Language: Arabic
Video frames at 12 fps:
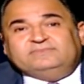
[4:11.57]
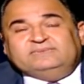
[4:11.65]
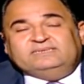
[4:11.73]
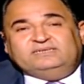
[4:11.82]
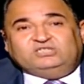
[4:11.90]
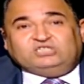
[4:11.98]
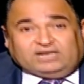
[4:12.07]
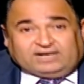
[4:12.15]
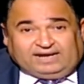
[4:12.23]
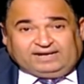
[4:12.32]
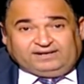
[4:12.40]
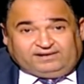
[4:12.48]

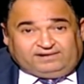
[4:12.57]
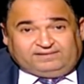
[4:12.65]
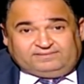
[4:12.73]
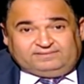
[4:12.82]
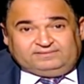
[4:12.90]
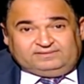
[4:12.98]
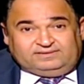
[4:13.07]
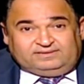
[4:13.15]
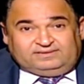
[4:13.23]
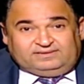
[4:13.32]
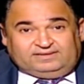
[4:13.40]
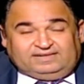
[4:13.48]
شرع الله
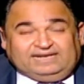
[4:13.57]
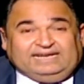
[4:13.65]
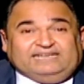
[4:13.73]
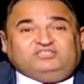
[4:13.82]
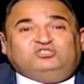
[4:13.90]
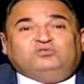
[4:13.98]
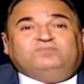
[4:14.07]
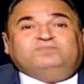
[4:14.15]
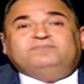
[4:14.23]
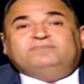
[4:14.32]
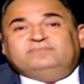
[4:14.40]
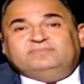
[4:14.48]
العيد يوم
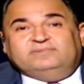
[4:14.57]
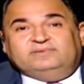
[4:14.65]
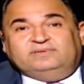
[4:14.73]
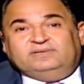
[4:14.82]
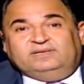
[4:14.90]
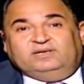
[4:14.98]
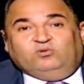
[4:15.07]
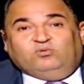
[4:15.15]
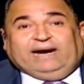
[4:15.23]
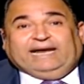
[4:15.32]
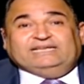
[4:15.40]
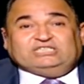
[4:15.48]

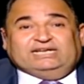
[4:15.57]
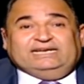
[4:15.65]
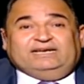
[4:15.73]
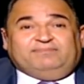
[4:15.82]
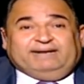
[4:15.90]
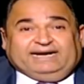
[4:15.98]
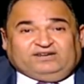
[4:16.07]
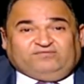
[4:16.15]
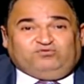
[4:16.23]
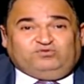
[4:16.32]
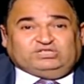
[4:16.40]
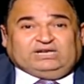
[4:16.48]
وعلشان اللي ما
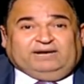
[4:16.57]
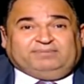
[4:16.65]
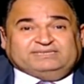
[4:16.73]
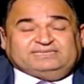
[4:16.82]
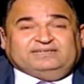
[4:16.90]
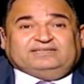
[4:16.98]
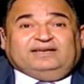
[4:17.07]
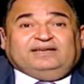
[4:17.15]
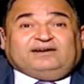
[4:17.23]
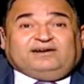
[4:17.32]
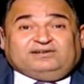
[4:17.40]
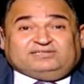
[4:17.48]
يعرفوش هبسطها
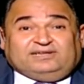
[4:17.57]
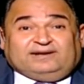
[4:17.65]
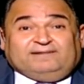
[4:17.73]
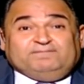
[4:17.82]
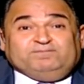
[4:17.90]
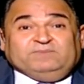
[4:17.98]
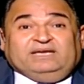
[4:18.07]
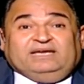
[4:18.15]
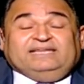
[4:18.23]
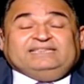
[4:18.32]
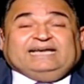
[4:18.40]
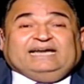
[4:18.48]
لك اكتر
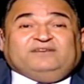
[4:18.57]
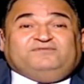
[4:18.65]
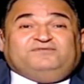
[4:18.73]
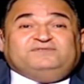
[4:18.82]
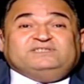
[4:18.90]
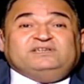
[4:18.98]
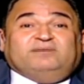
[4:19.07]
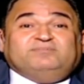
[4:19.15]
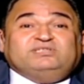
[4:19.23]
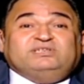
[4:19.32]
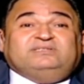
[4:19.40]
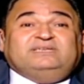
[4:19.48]
انت عارف صيام
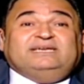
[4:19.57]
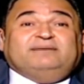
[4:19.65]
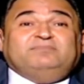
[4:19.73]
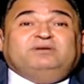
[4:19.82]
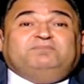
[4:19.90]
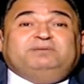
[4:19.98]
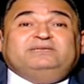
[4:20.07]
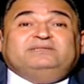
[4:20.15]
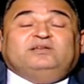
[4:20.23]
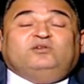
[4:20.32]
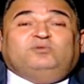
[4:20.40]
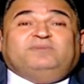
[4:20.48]
ست ايام البيض
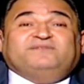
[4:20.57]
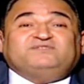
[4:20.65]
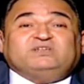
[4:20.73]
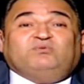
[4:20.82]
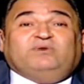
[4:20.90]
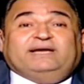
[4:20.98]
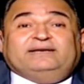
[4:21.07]
اللي هم في شوال